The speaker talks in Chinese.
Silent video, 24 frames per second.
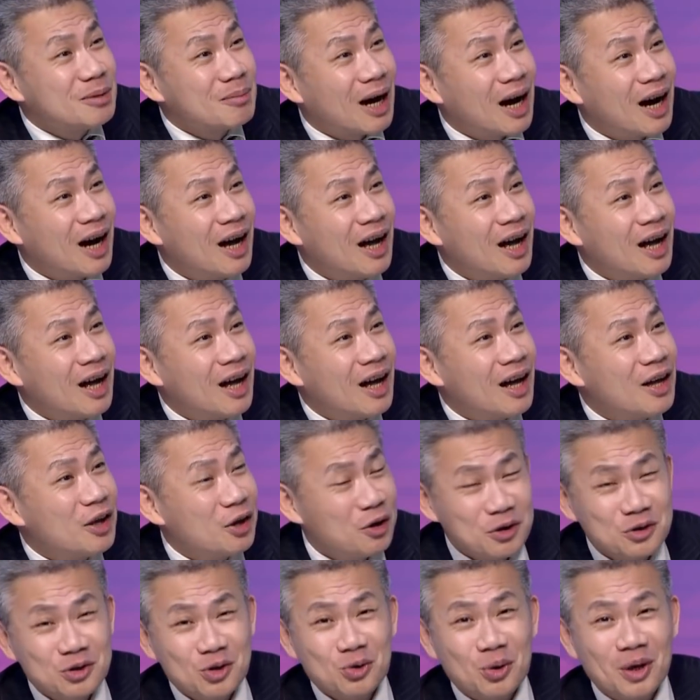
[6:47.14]
情吗？
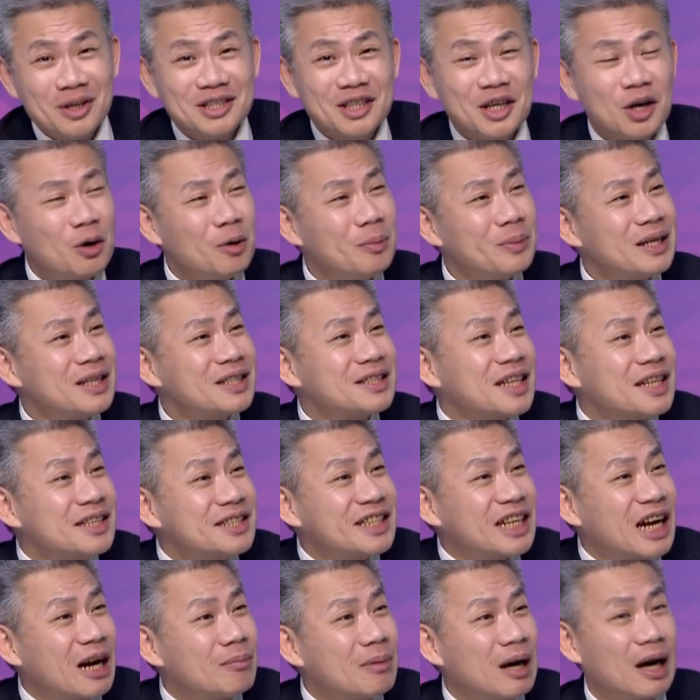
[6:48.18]
有人去关心后面的真
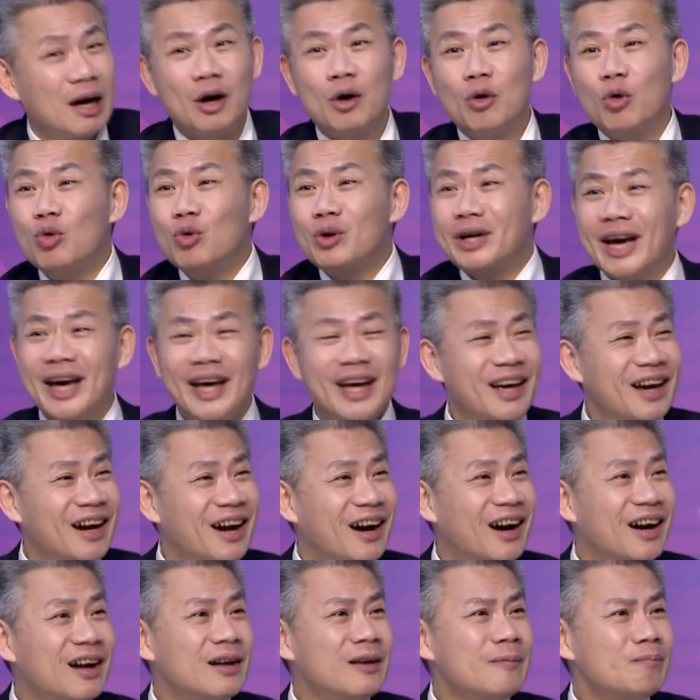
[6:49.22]
相吗？Who
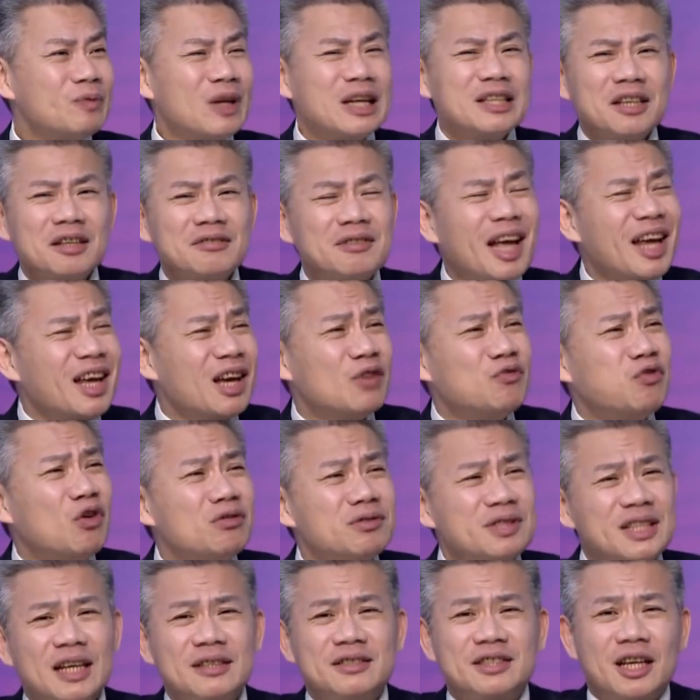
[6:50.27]
care？他只要带一个
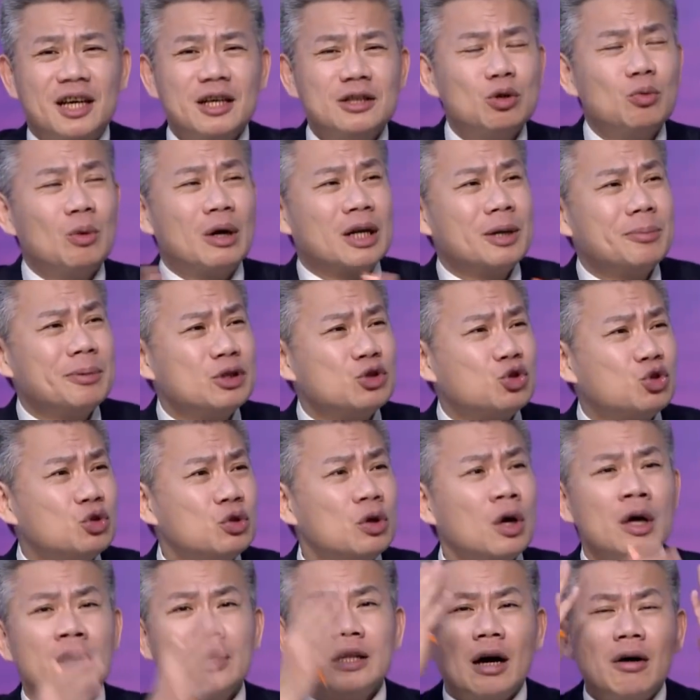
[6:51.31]
风向，整个就往那边
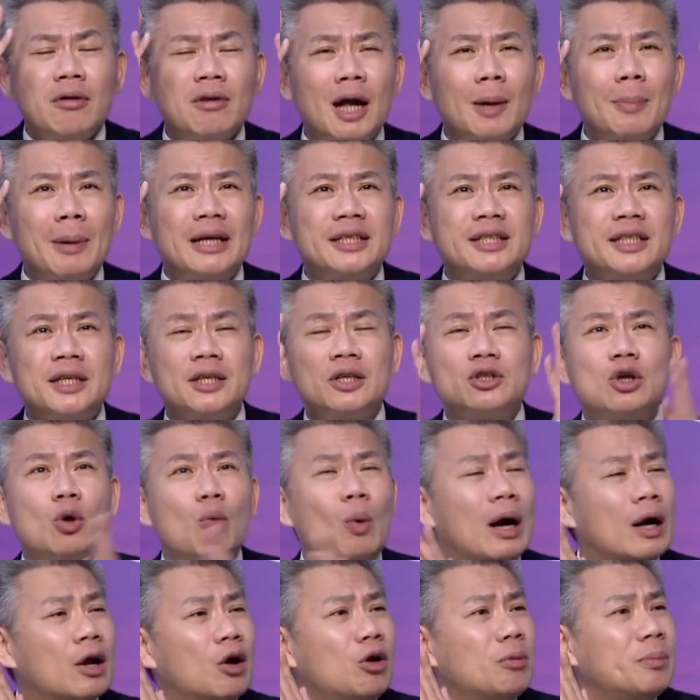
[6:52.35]
去，然后老百姓呢就
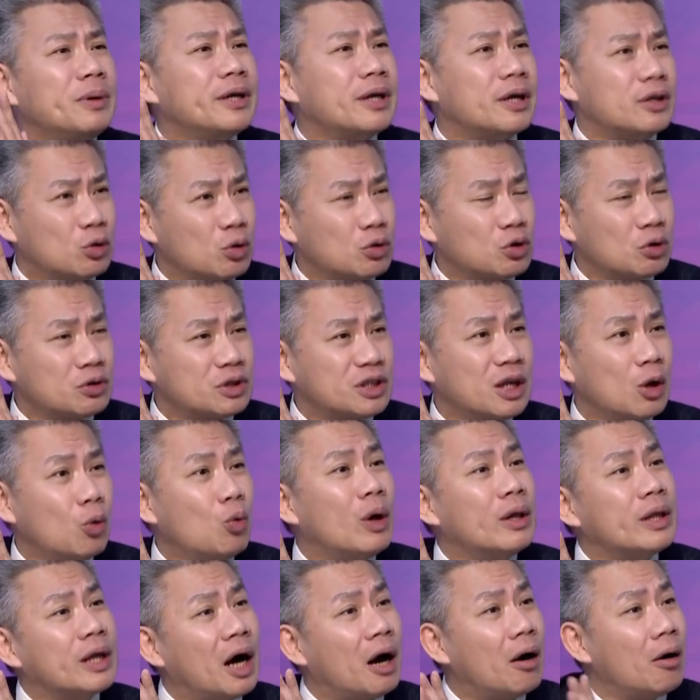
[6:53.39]
忘了后面有很多东西的
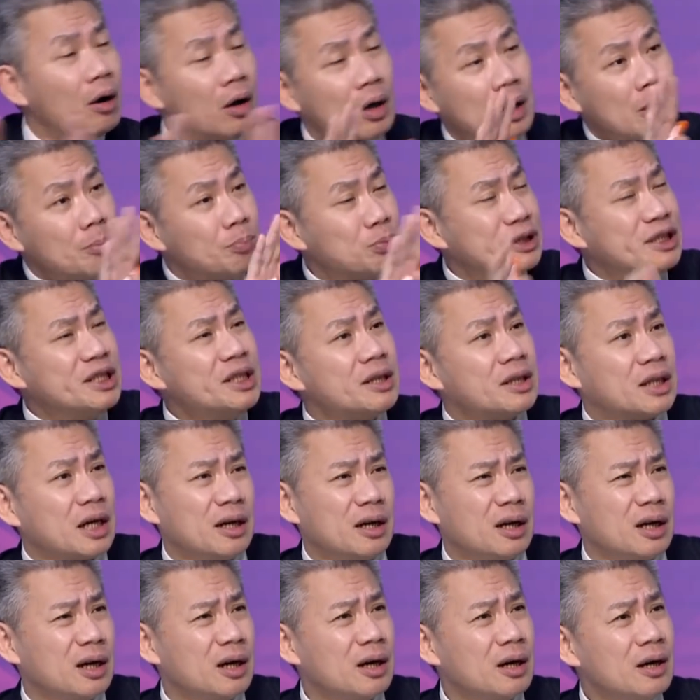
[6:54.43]
问号，嗯，不记
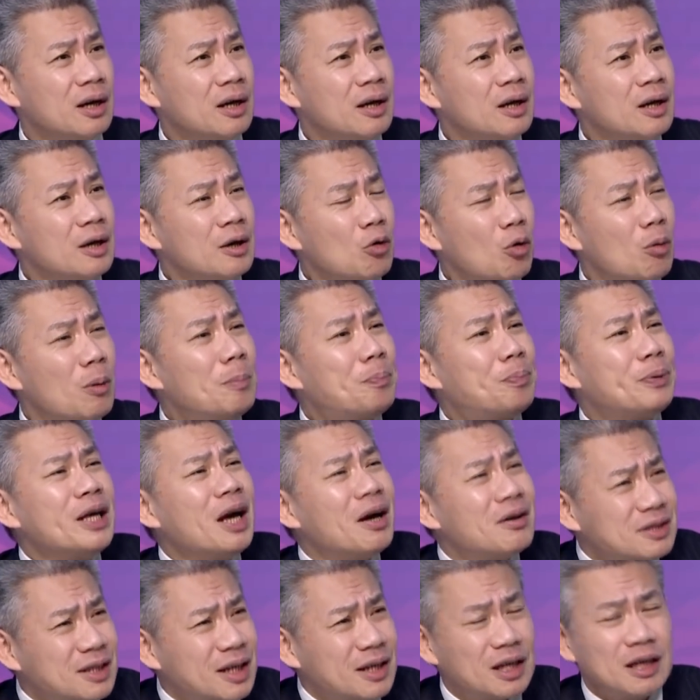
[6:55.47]
得了，嗯，我不
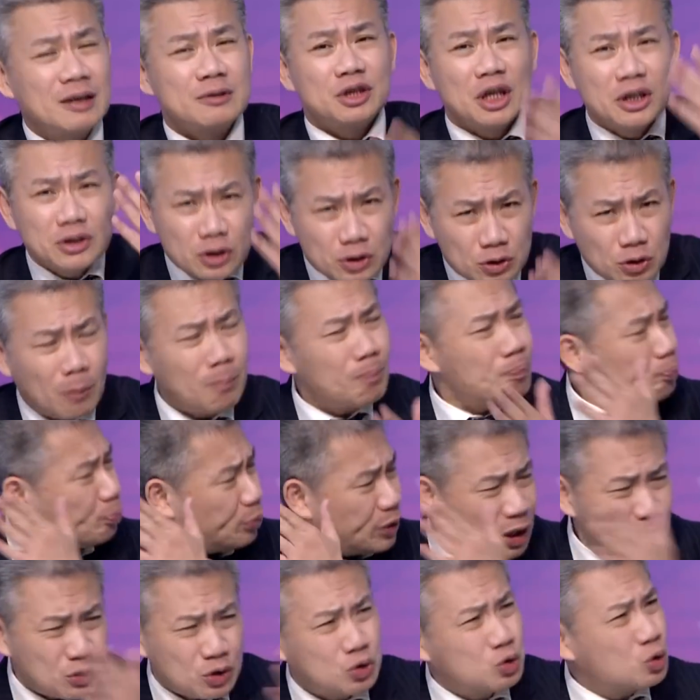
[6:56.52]
要这个陈世忠，
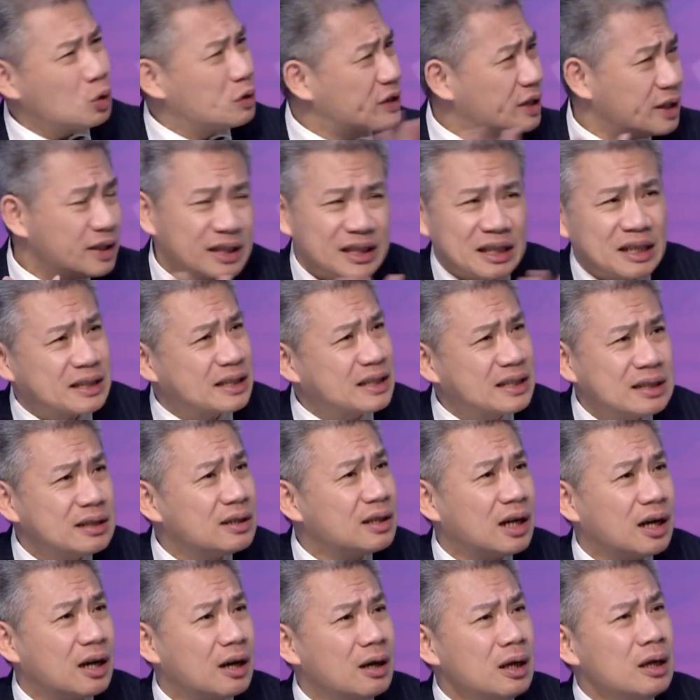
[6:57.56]
不要去做这些事
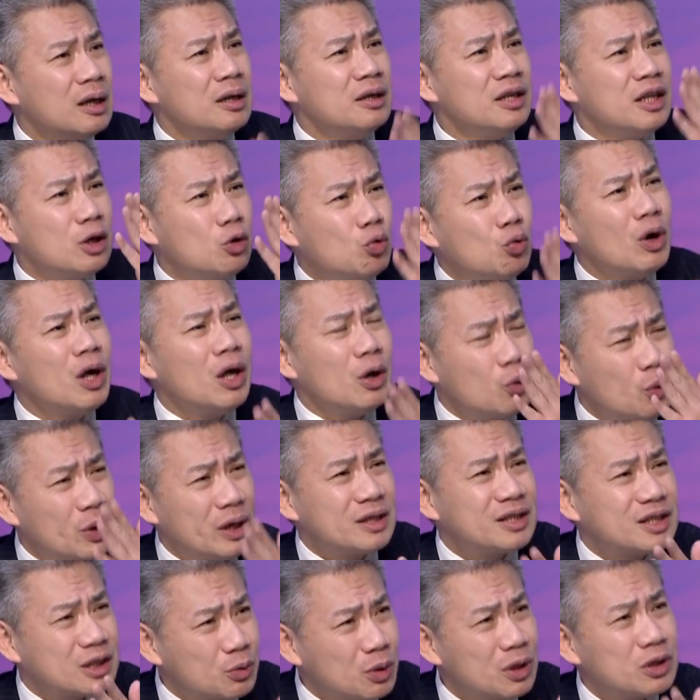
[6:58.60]
了。你贵
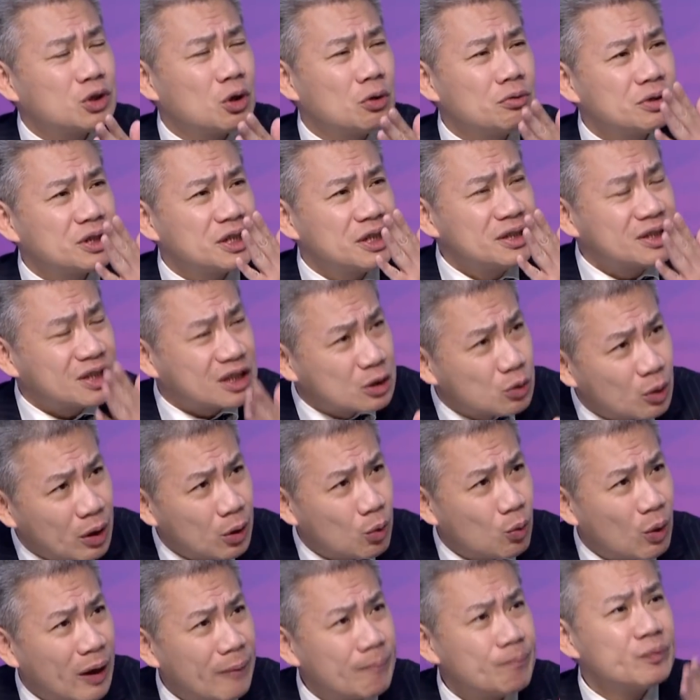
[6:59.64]
为指挥中心指挥
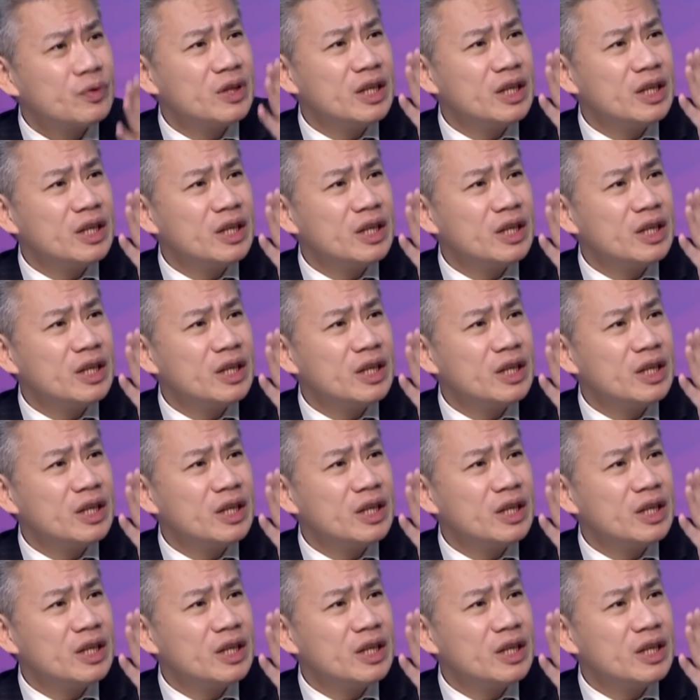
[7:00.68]
官，